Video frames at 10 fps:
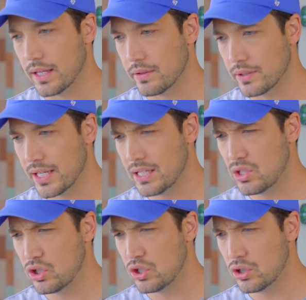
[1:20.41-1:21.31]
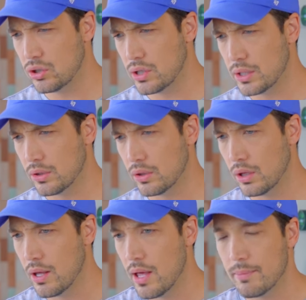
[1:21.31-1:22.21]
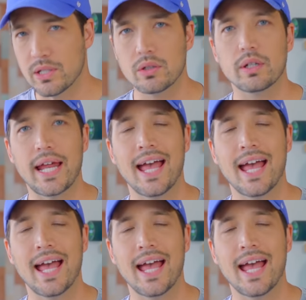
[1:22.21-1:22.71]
えー、っと先週あの、まあ、ちょっと